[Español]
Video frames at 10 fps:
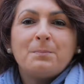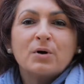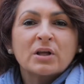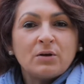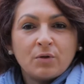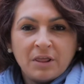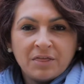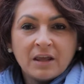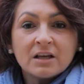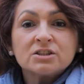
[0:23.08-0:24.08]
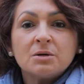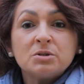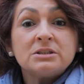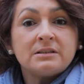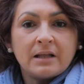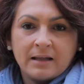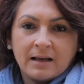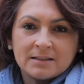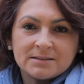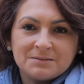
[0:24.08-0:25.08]
Porque nos dicen que somos
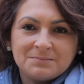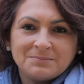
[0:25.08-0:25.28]
histéricas.